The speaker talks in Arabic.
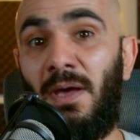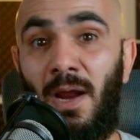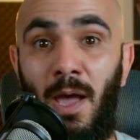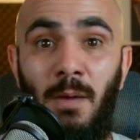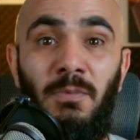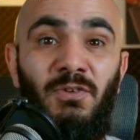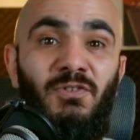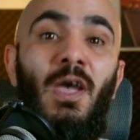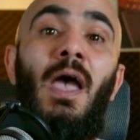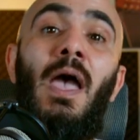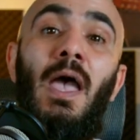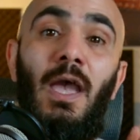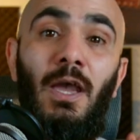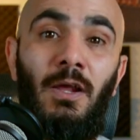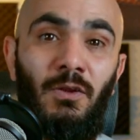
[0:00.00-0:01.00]
برامج
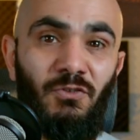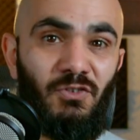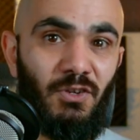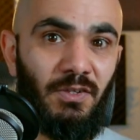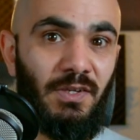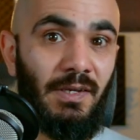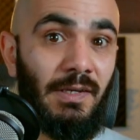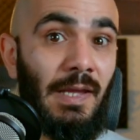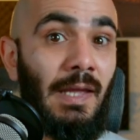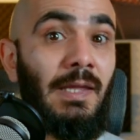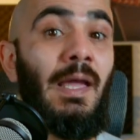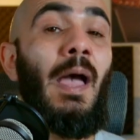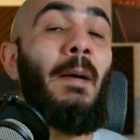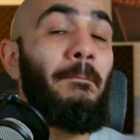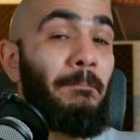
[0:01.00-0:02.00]
الجي تي
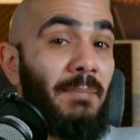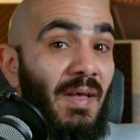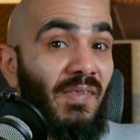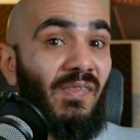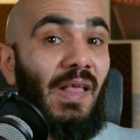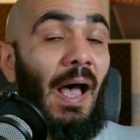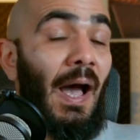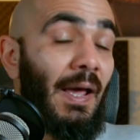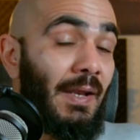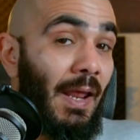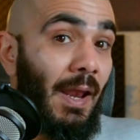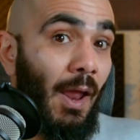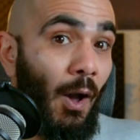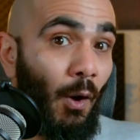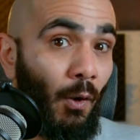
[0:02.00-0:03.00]
كي بس
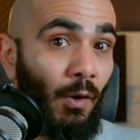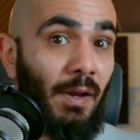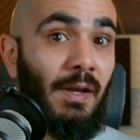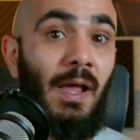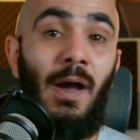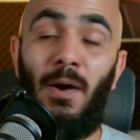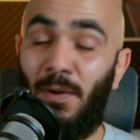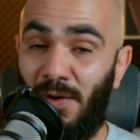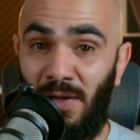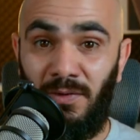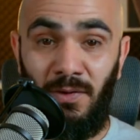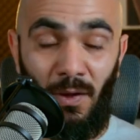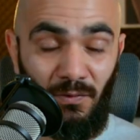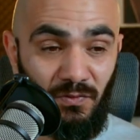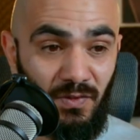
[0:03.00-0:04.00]
على الاقل
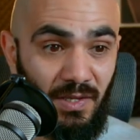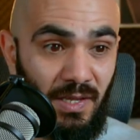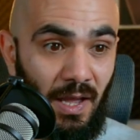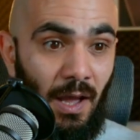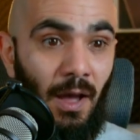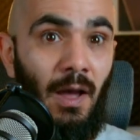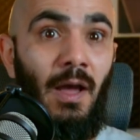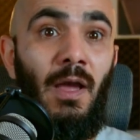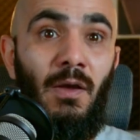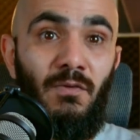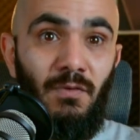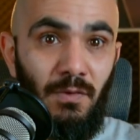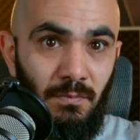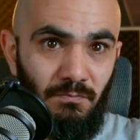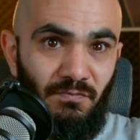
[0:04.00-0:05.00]
راح نعطيها
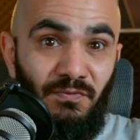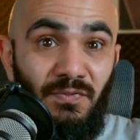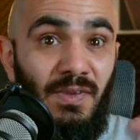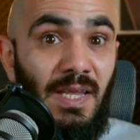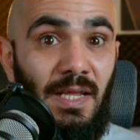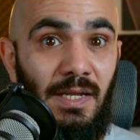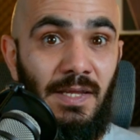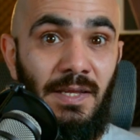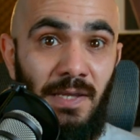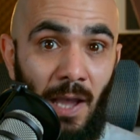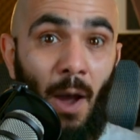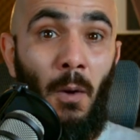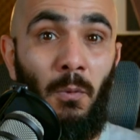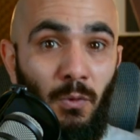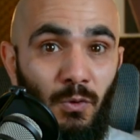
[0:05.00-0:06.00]
فيلينج
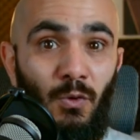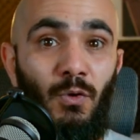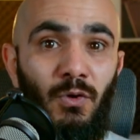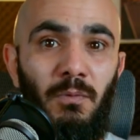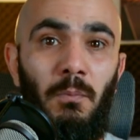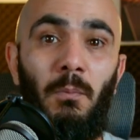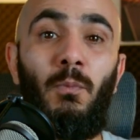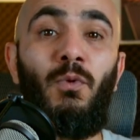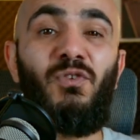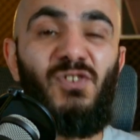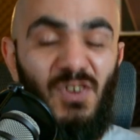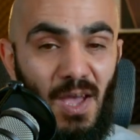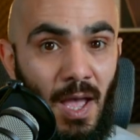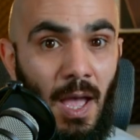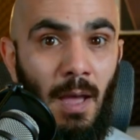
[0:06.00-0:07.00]
او لوك
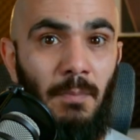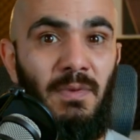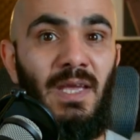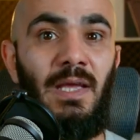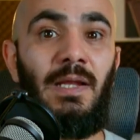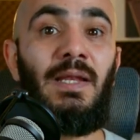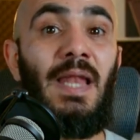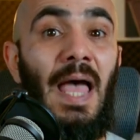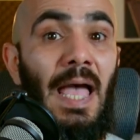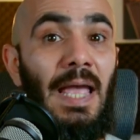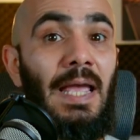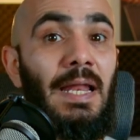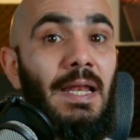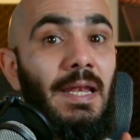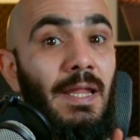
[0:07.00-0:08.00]
مشابه
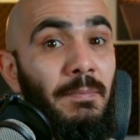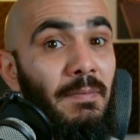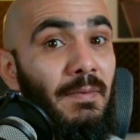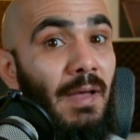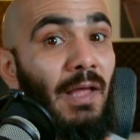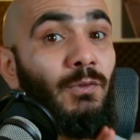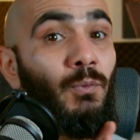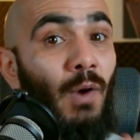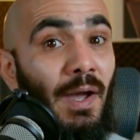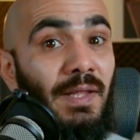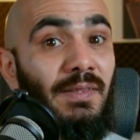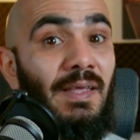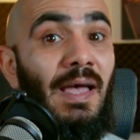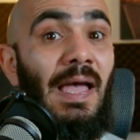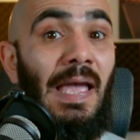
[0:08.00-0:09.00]
لليب
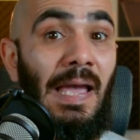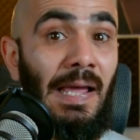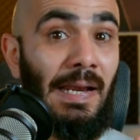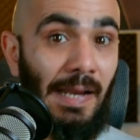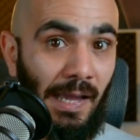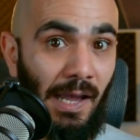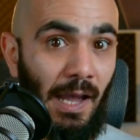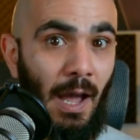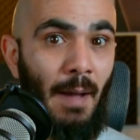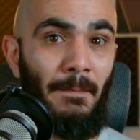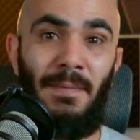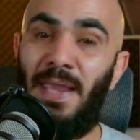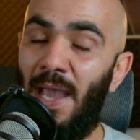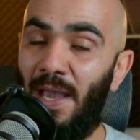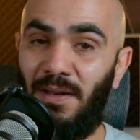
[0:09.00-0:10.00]
ادوايتا
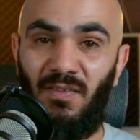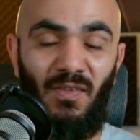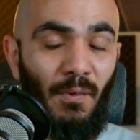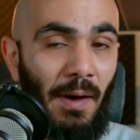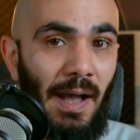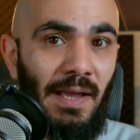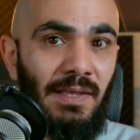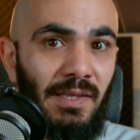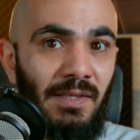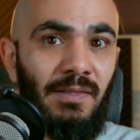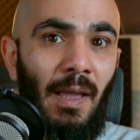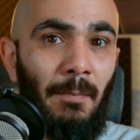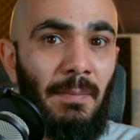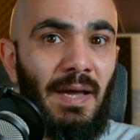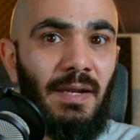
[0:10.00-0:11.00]
الخام يعني سواء
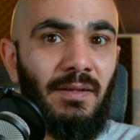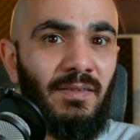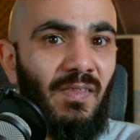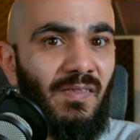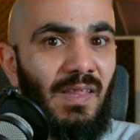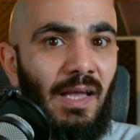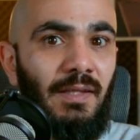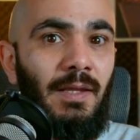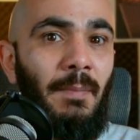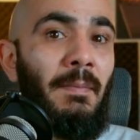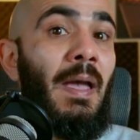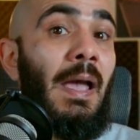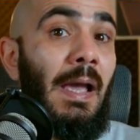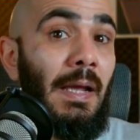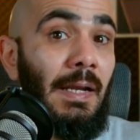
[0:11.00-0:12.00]
كنت عمالك تستخدم